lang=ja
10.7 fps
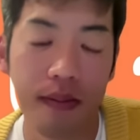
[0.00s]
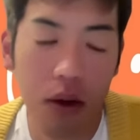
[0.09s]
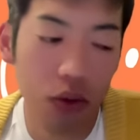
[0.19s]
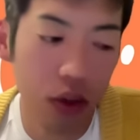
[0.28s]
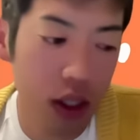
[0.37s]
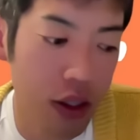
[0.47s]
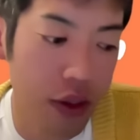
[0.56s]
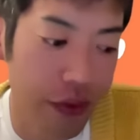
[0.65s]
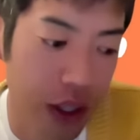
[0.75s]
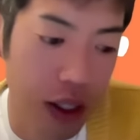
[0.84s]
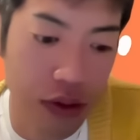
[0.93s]
まあこのあたり
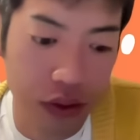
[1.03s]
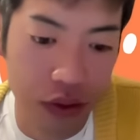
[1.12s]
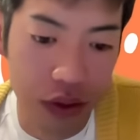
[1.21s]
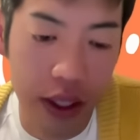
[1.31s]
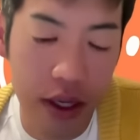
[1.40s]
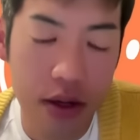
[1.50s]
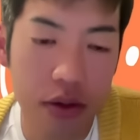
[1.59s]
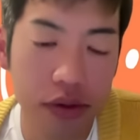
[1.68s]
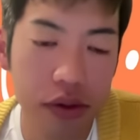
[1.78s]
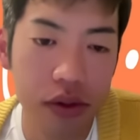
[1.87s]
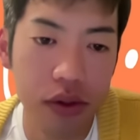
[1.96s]
のね、その権
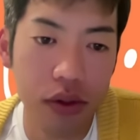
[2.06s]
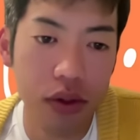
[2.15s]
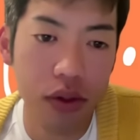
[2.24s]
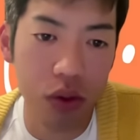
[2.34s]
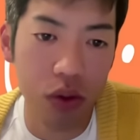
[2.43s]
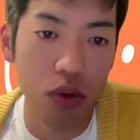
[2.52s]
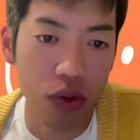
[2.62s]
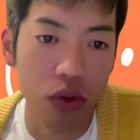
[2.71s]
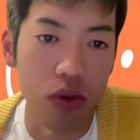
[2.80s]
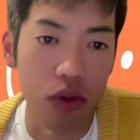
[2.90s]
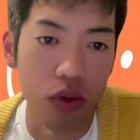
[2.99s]
力
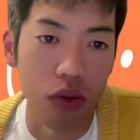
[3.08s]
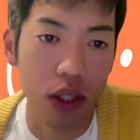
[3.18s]
闘争、